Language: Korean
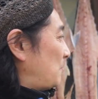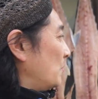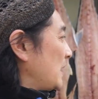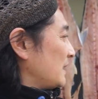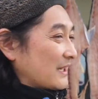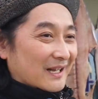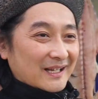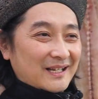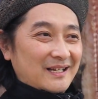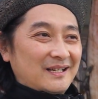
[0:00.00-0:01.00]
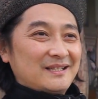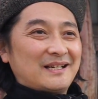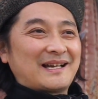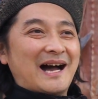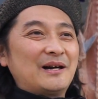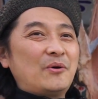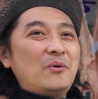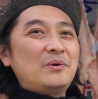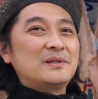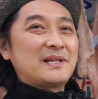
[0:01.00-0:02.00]
보내니까 그러니까
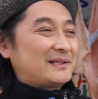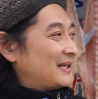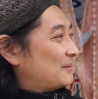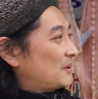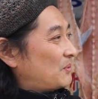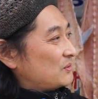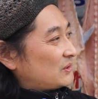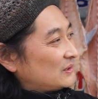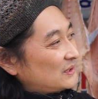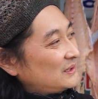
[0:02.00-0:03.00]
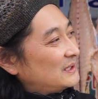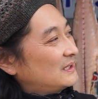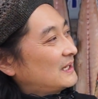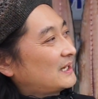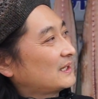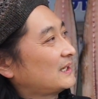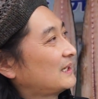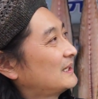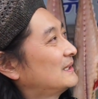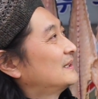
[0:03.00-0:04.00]
가공 센터에만 볼 수 있는
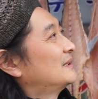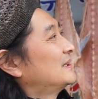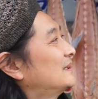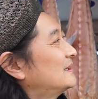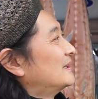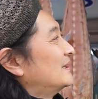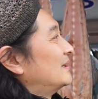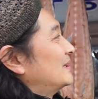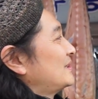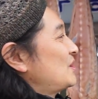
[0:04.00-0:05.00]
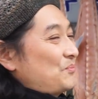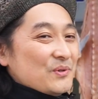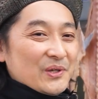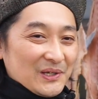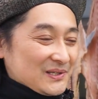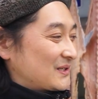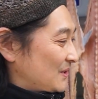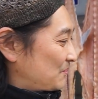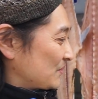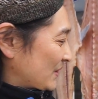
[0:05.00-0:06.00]
하나의 어, 진풍경이죠.
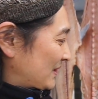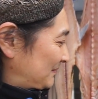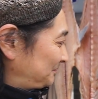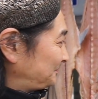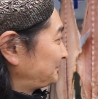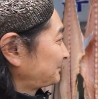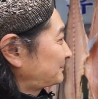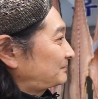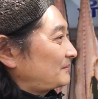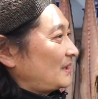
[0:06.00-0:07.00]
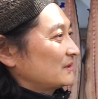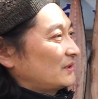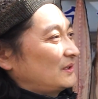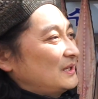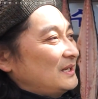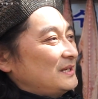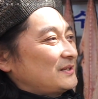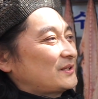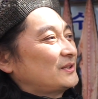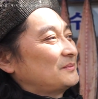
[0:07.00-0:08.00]
진풍경. 그래서
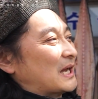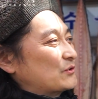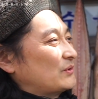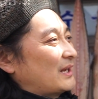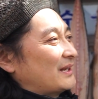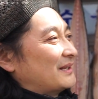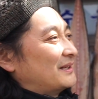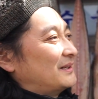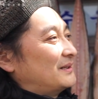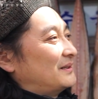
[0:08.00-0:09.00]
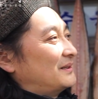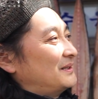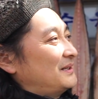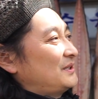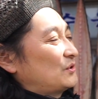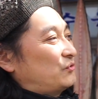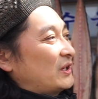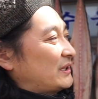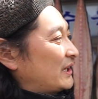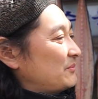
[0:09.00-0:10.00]
지금 나중에 어, 이거
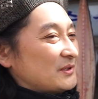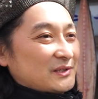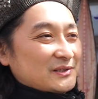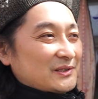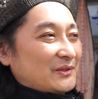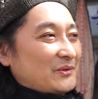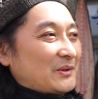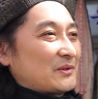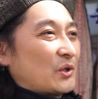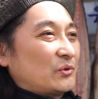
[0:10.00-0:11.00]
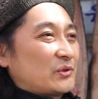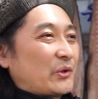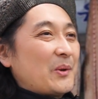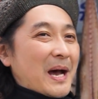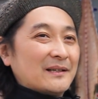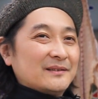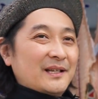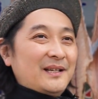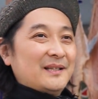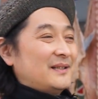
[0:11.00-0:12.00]
구하기 되게 힘들거든요. 왜냐면 저도 꽤
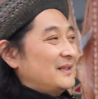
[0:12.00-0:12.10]
많은데